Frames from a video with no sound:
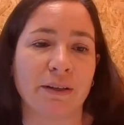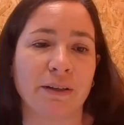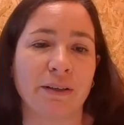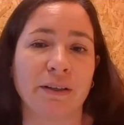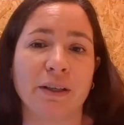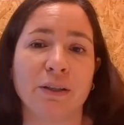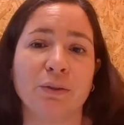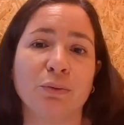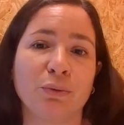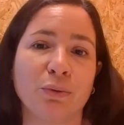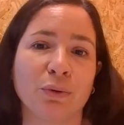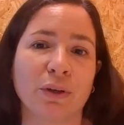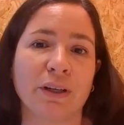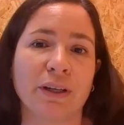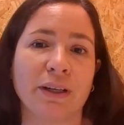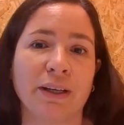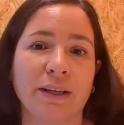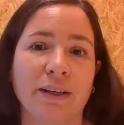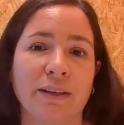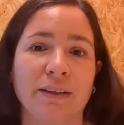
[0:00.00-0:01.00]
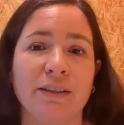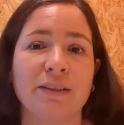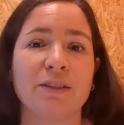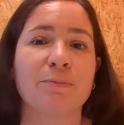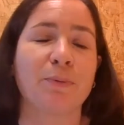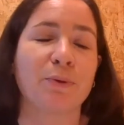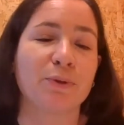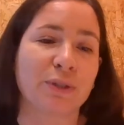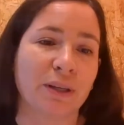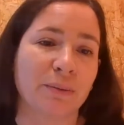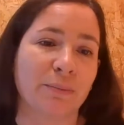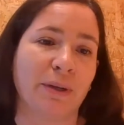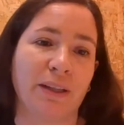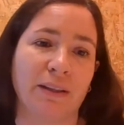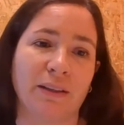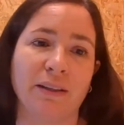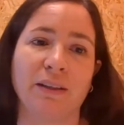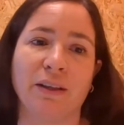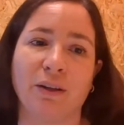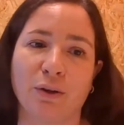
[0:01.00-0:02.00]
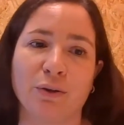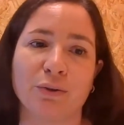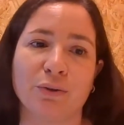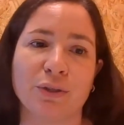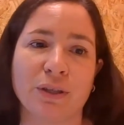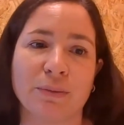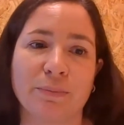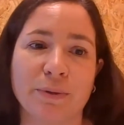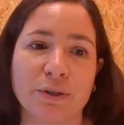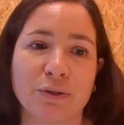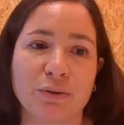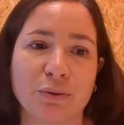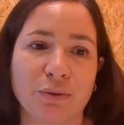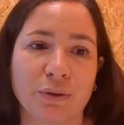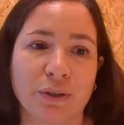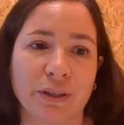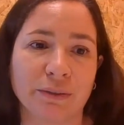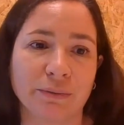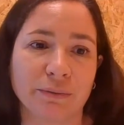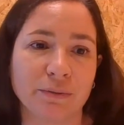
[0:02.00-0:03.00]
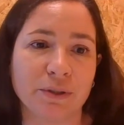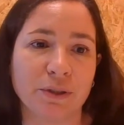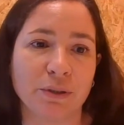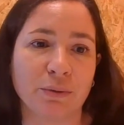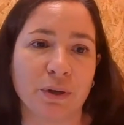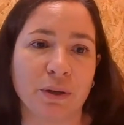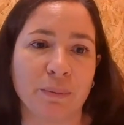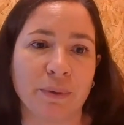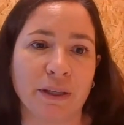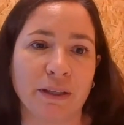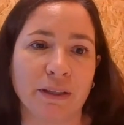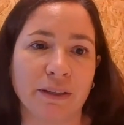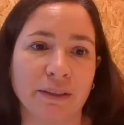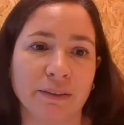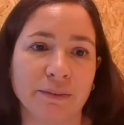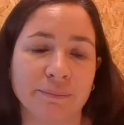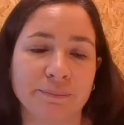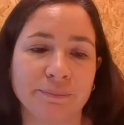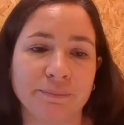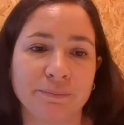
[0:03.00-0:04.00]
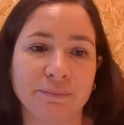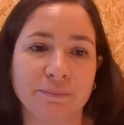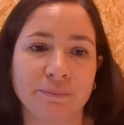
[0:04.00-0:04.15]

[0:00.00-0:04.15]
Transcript: ridurre gli spostamenti di cose e persone, sicuramente.